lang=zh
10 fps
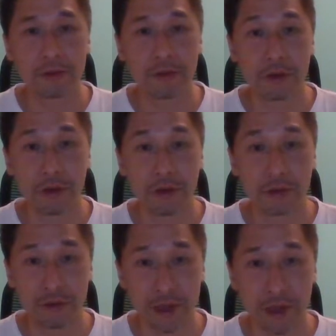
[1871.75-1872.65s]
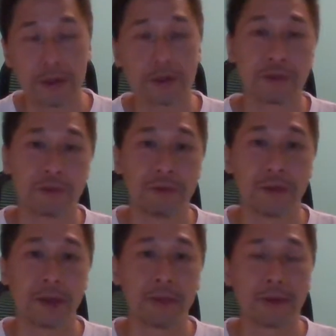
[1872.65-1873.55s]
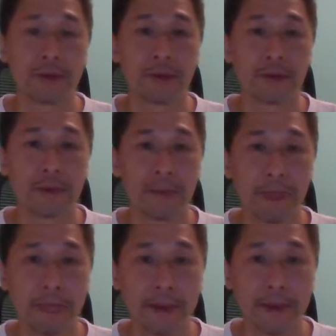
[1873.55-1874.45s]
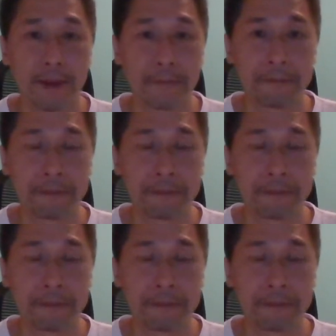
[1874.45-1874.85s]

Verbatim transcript: 就会出现这个局面，啊，